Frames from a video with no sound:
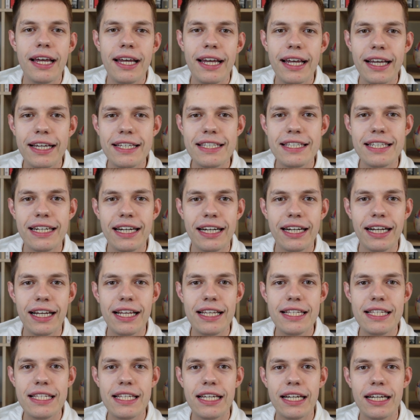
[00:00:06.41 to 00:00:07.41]

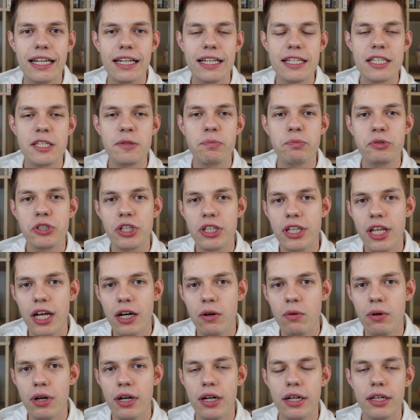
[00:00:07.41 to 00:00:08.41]
Ekstraklasa
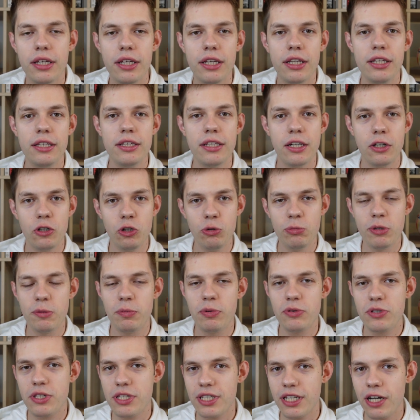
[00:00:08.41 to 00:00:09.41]
sprzedała i inne kluby
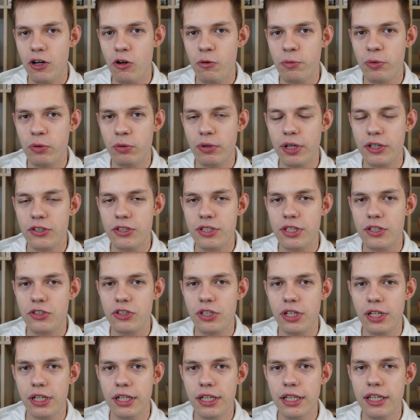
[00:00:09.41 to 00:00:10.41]
pozyskały piłkarzy z
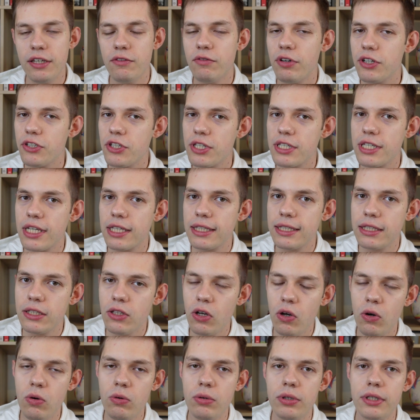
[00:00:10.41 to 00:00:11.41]
naszej ligi właśnie za
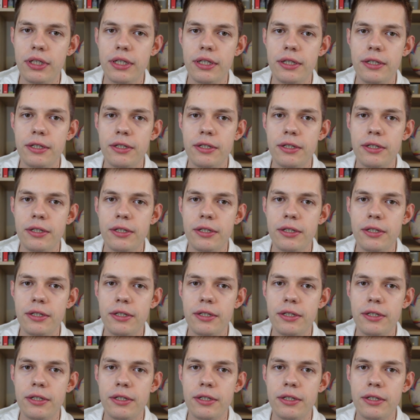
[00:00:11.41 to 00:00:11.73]
tą e,